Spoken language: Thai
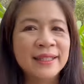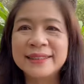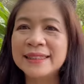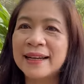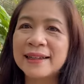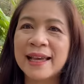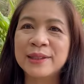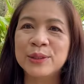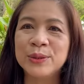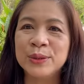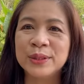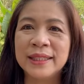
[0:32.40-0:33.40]
ยังนั่งอ
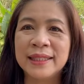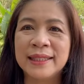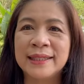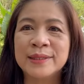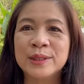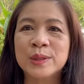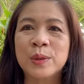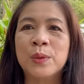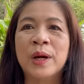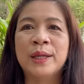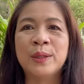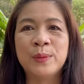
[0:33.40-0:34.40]
ยู่ที่ส
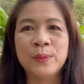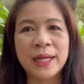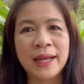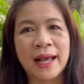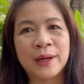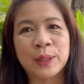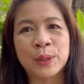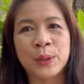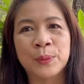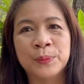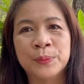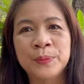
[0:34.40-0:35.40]
วนวนารม